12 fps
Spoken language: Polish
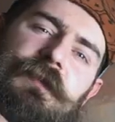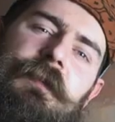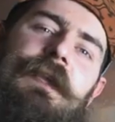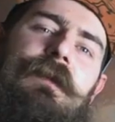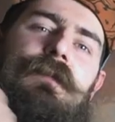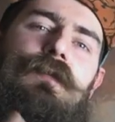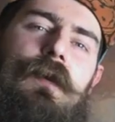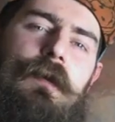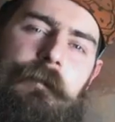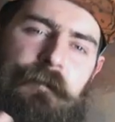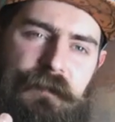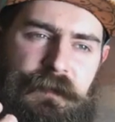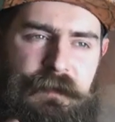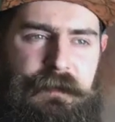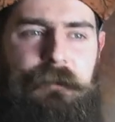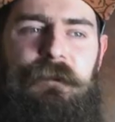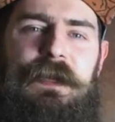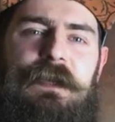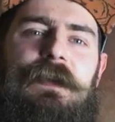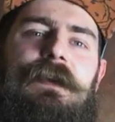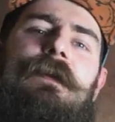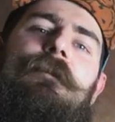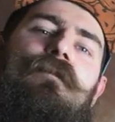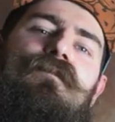brzmienie było
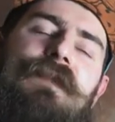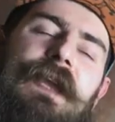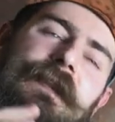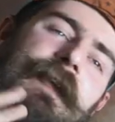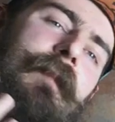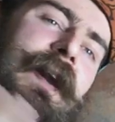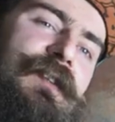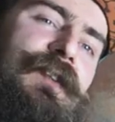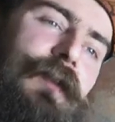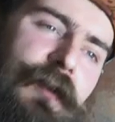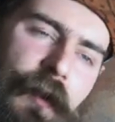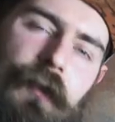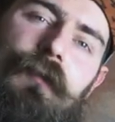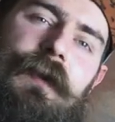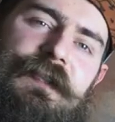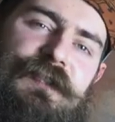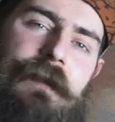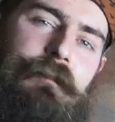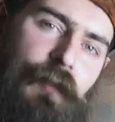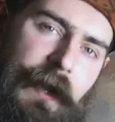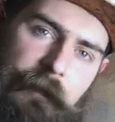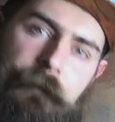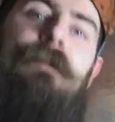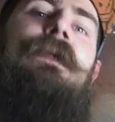takie jak najbardziej okrągłe,
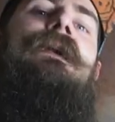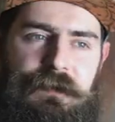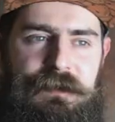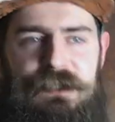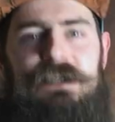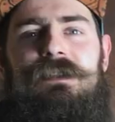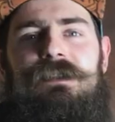ciepłe, ponieważ